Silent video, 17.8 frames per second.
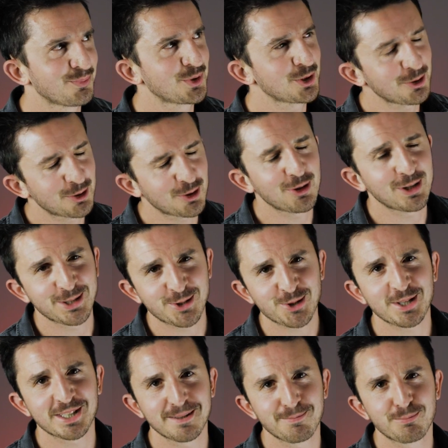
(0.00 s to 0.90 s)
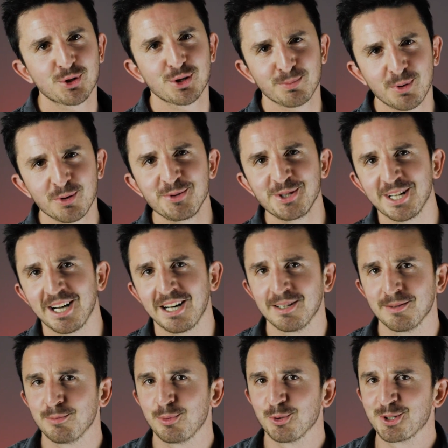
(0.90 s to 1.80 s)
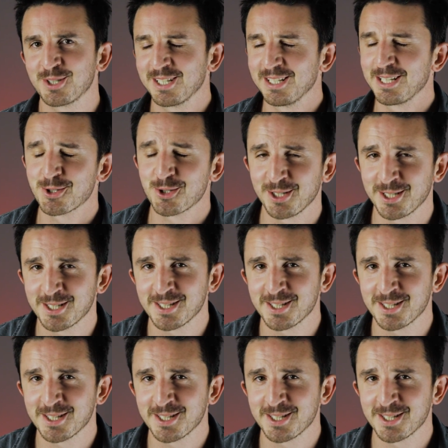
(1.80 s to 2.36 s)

Co trochę czasem przypomina boiska naszej